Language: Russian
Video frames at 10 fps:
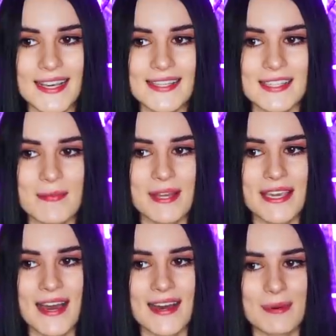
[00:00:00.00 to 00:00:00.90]
Если бы
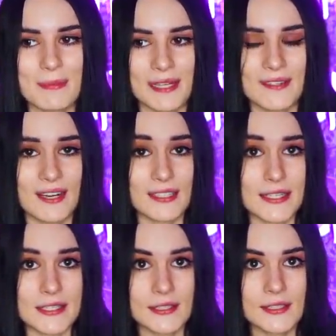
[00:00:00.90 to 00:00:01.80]
я продавала
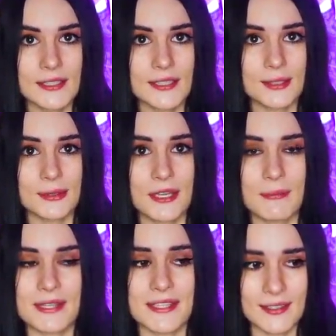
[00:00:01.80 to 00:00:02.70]
сигны, то я
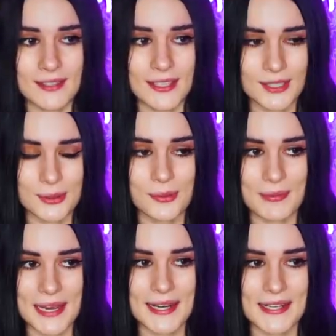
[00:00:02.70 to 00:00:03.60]
бы делала их на
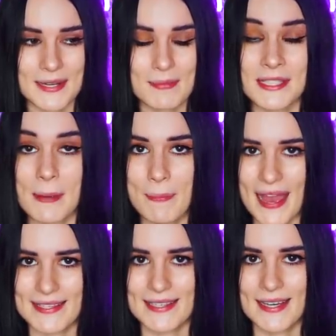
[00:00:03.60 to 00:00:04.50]
рублей хотя бы за
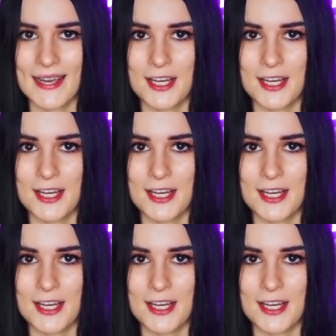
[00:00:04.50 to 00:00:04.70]
5,